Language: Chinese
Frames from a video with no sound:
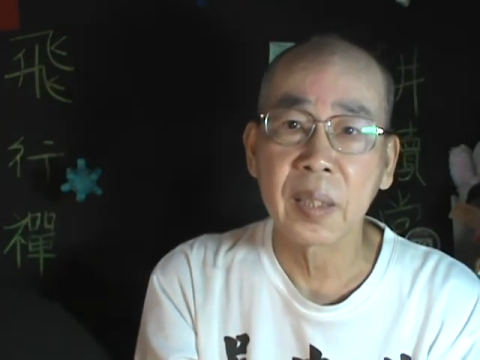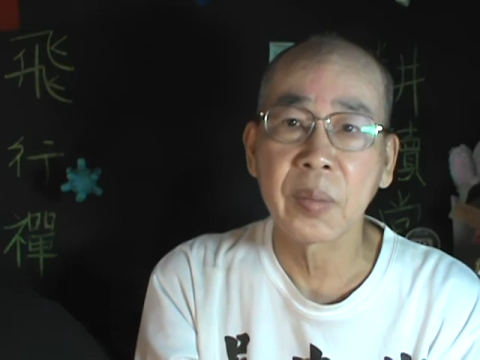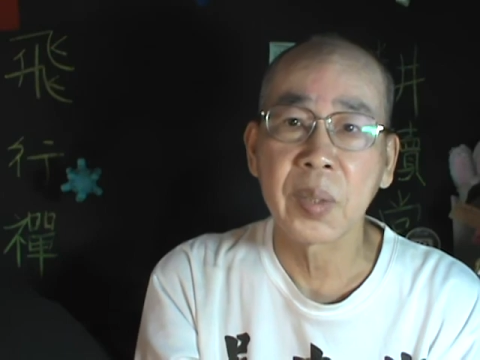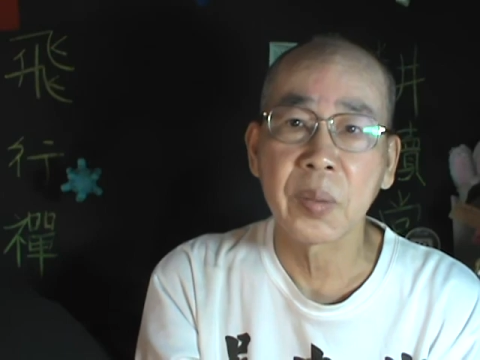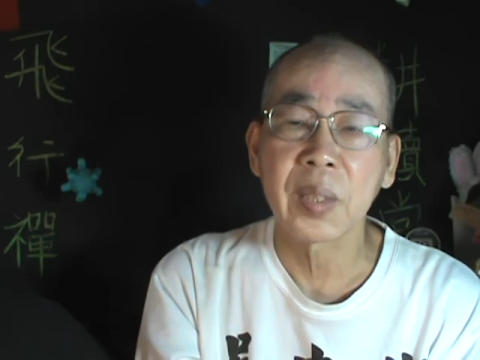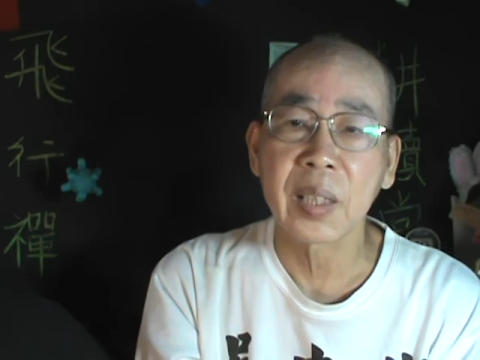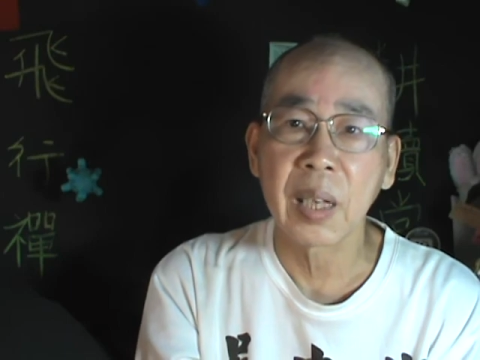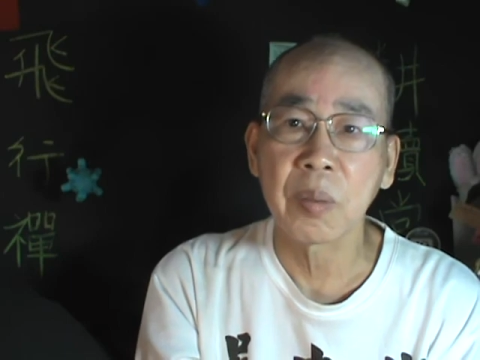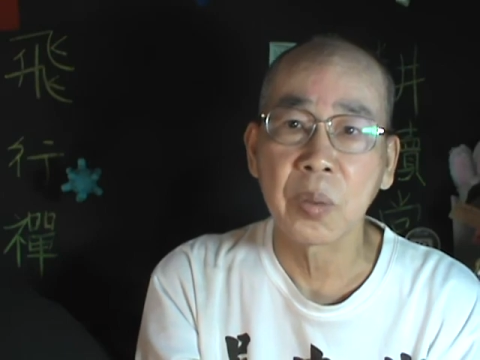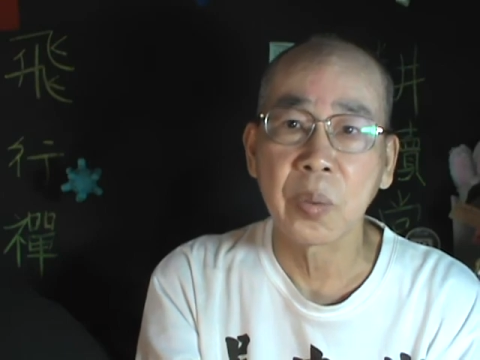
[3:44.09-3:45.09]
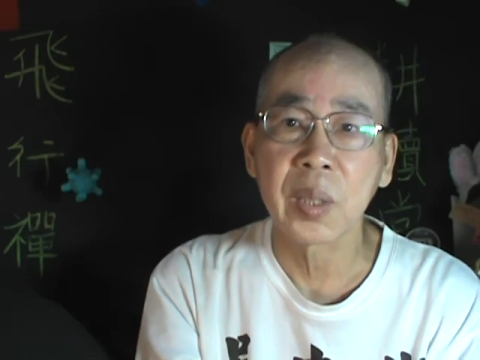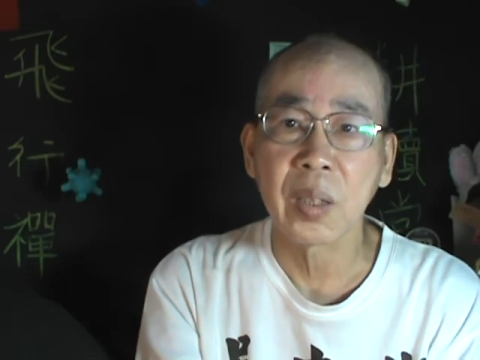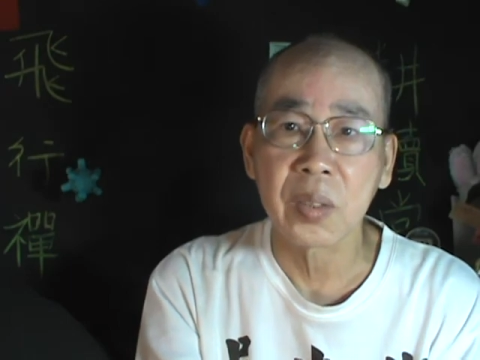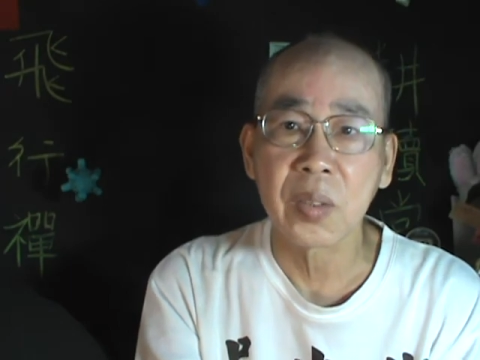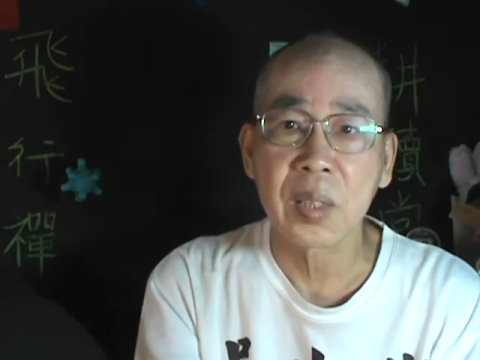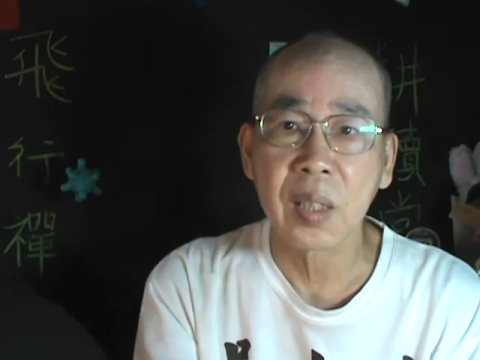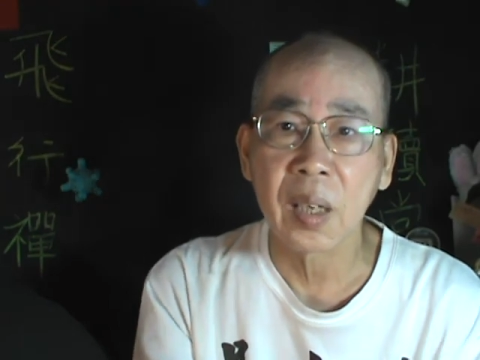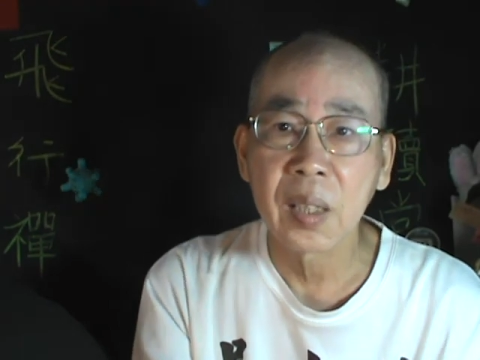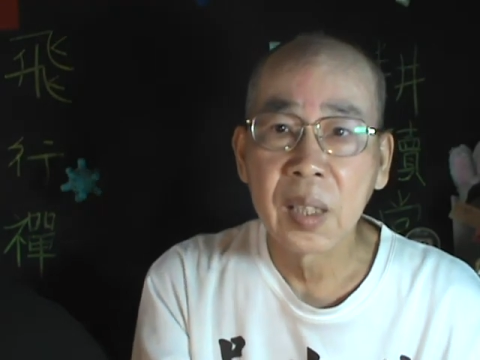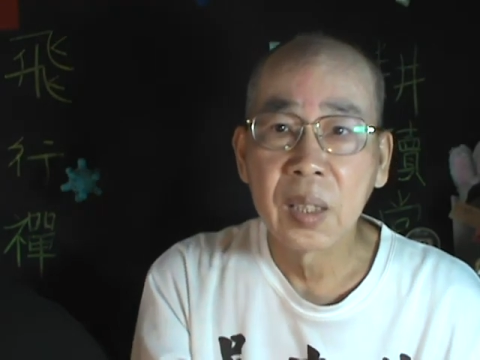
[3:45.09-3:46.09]
各位，如果你看过鸵鸟，你就知
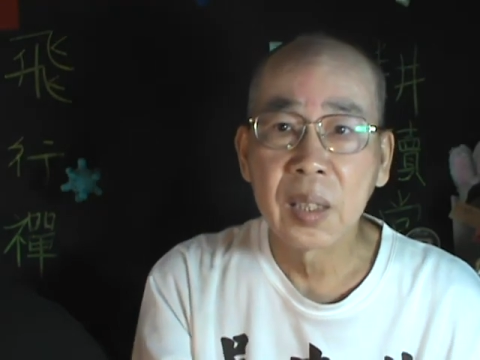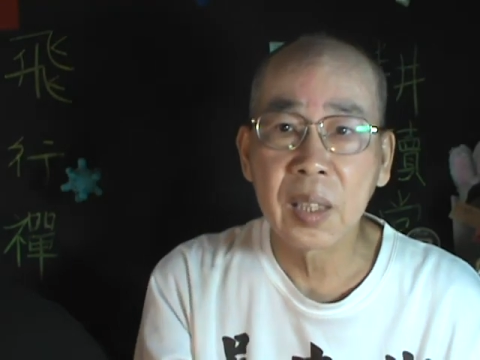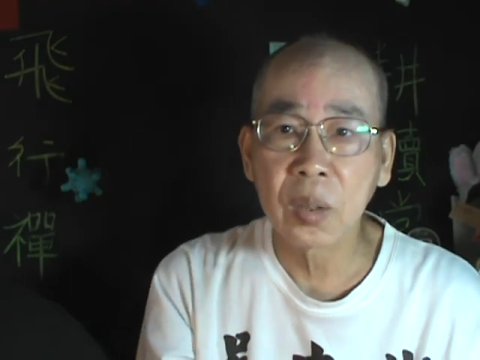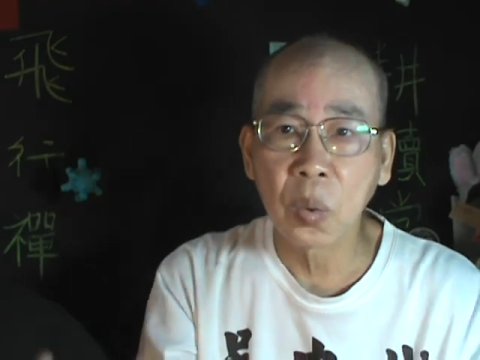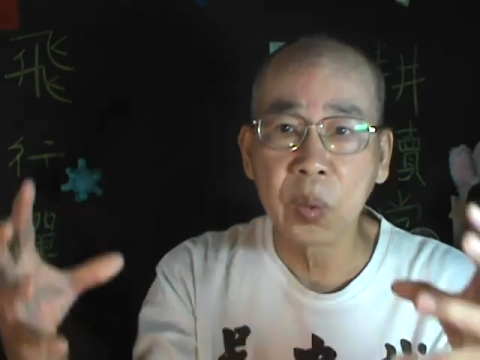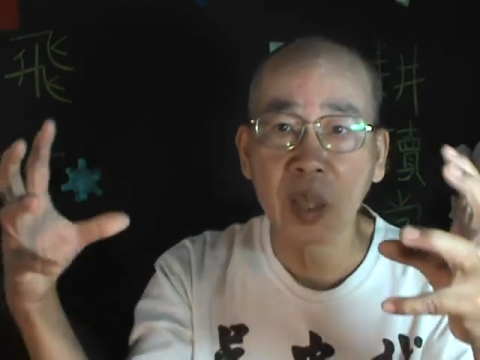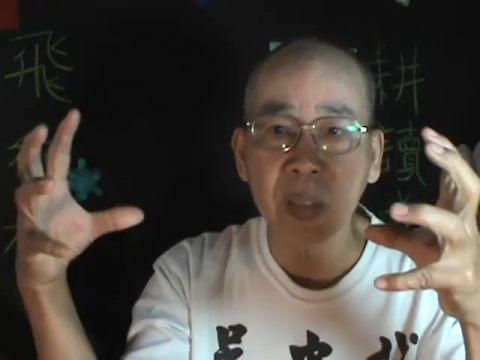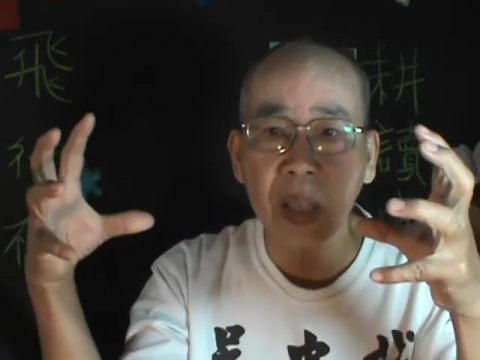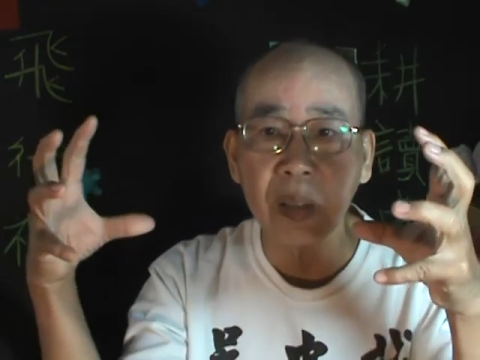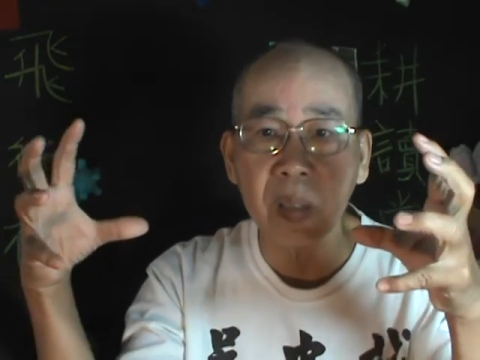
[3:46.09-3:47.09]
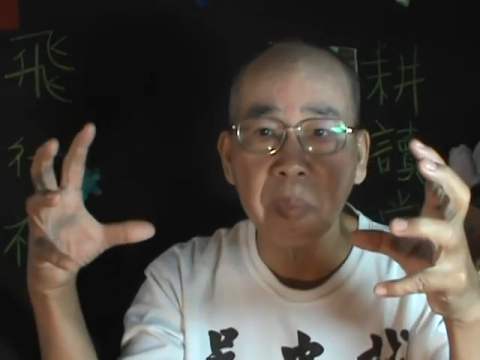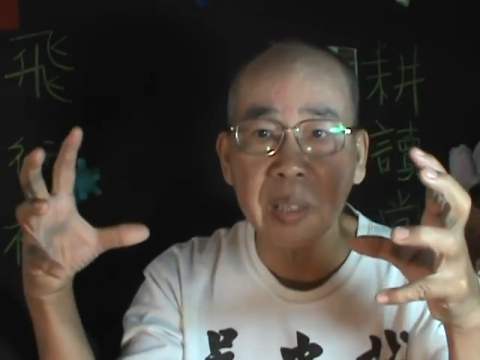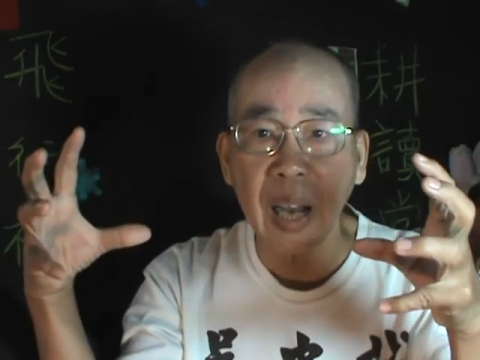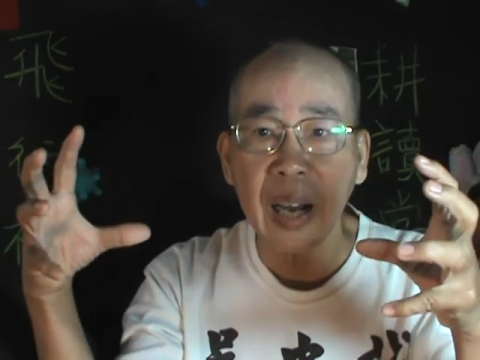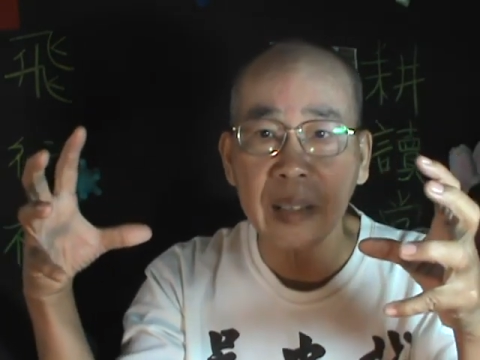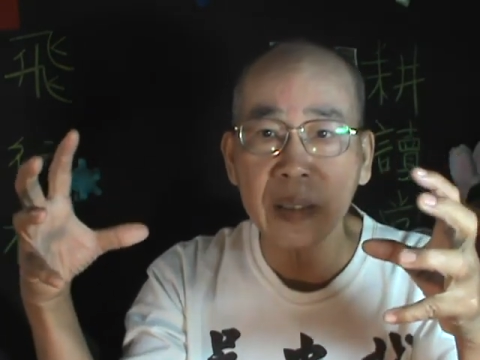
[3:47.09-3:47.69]
道一个鸵鸟蛋有这么大。